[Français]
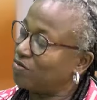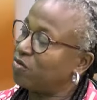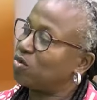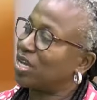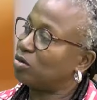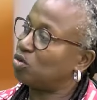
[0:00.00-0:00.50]
faut
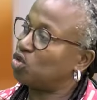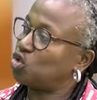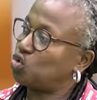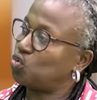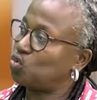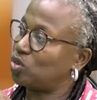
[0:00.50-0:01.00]
quelque
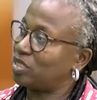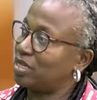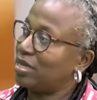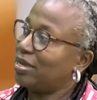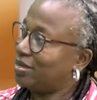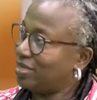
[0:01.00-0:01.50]
chose
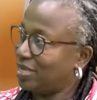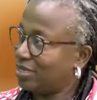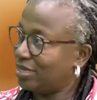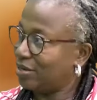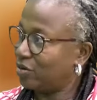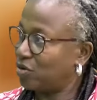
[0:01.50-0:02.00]

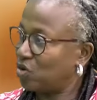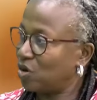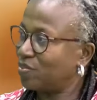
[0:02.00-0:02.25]
d'intérieur.